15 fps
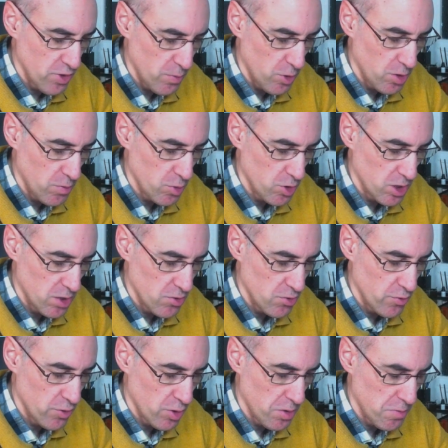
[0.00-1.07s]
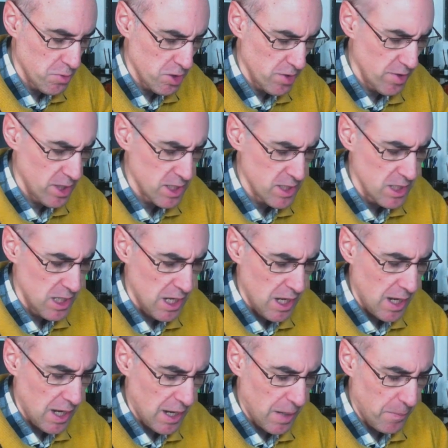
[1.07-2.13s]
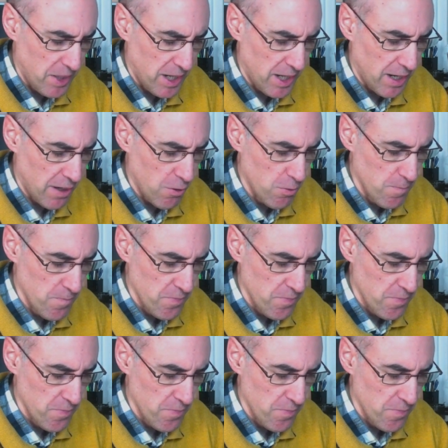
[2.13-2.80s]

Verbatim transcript: Bueno, pues el enchufe lo que vamos a hacer es apagarlo